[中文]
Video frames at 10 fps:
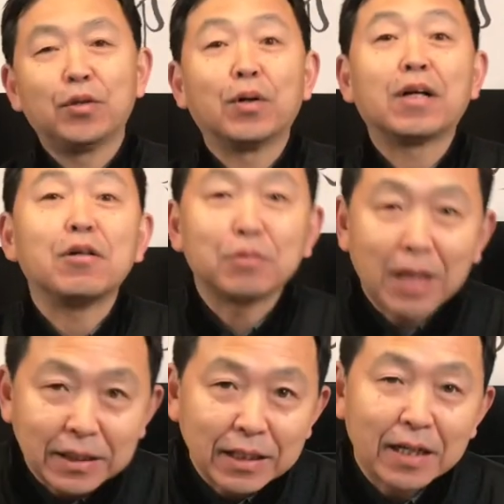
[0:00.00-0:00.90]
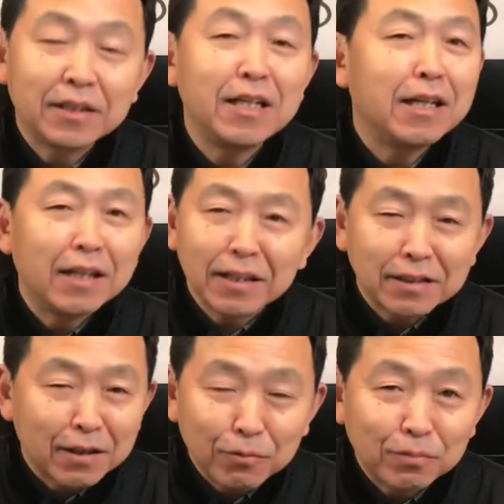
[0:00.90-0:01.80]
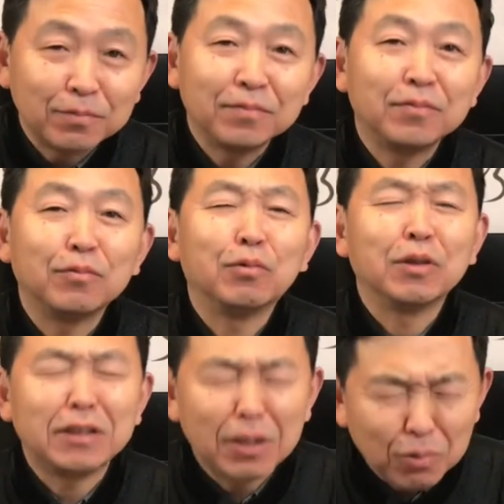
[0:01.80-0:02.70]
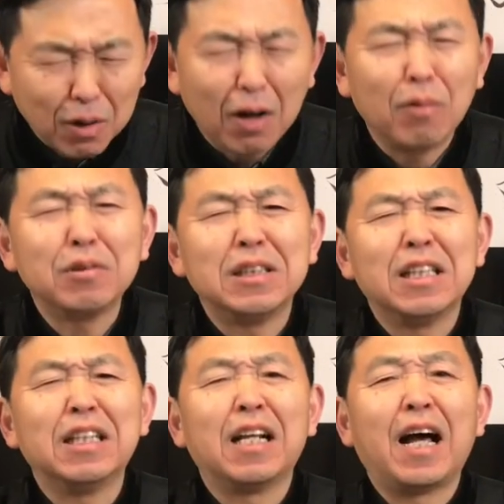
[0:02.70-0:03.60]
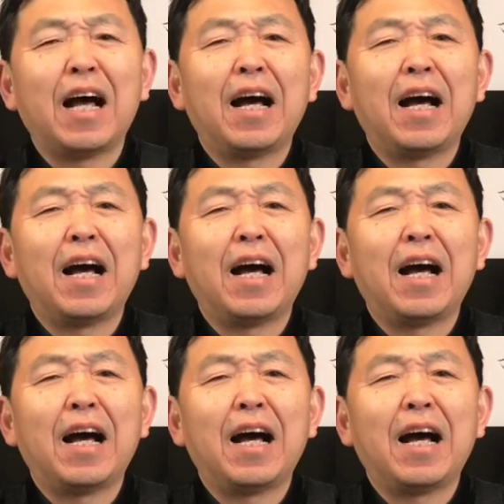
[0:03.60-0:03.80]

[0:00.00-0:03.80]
我告诉大家，这类人我见过好几例了。